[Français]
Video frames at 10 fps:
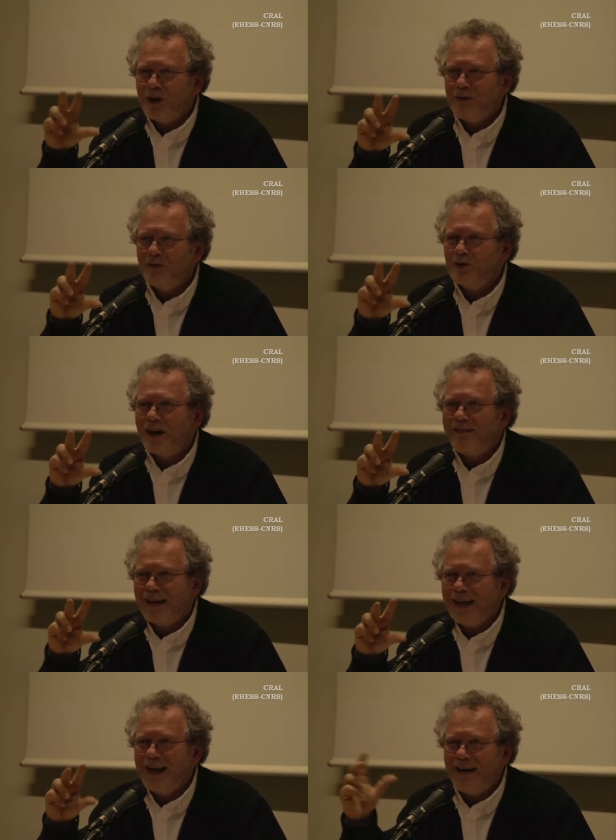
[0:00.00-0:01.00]
Il faut,
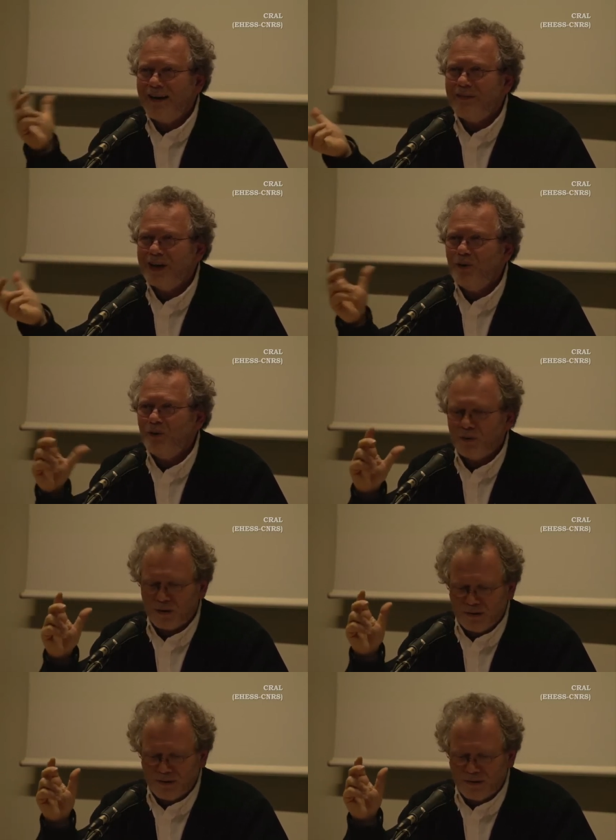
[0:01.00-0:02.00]
travailler l'un avec l'autre.
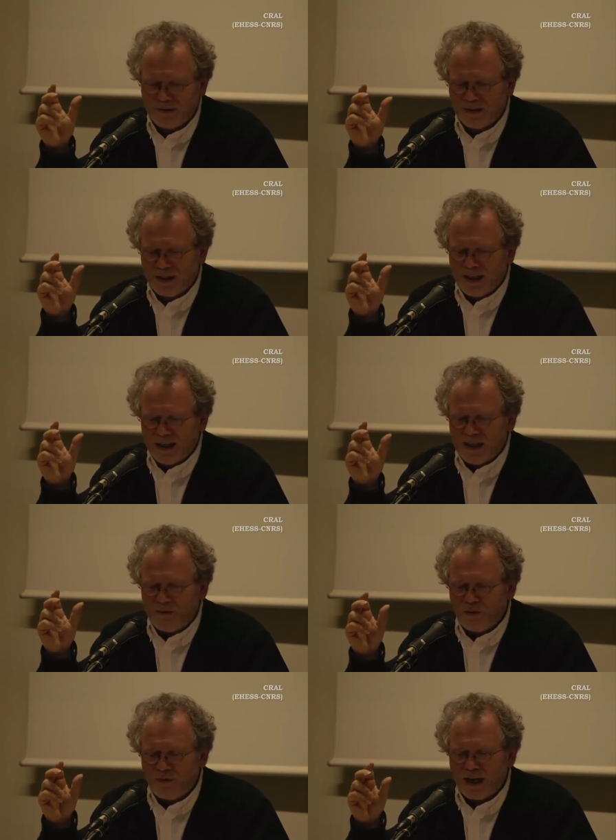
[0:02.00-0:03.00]
Il
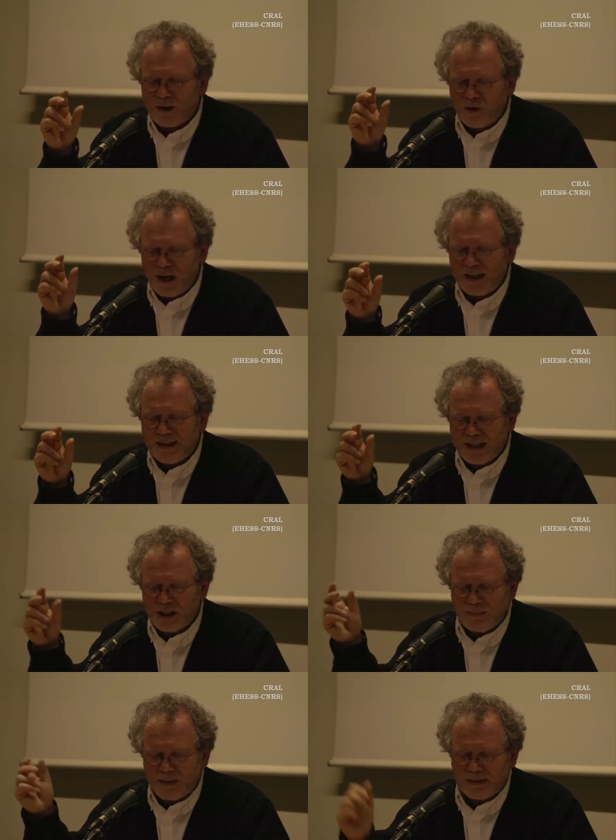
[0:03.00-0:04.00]
faut faire que l'un n'aille
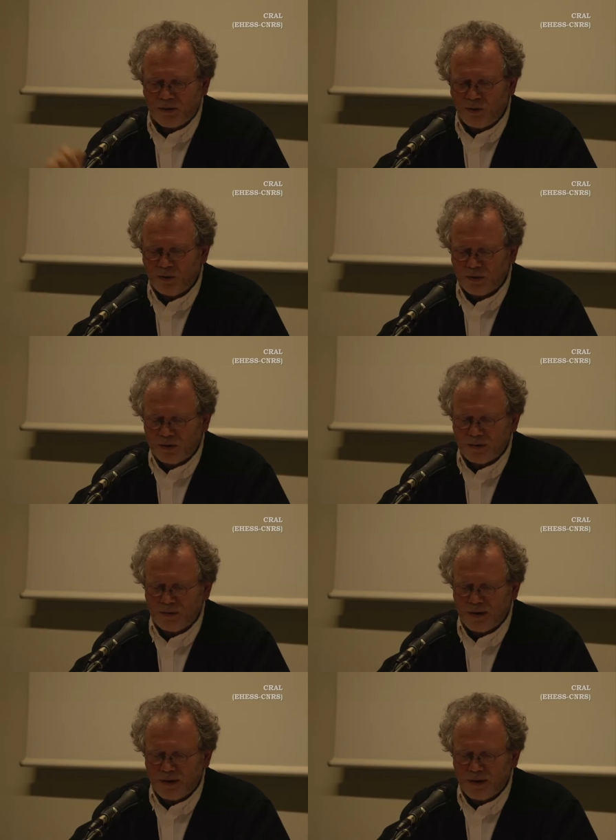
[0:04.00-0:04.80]
jamais sans l'autre.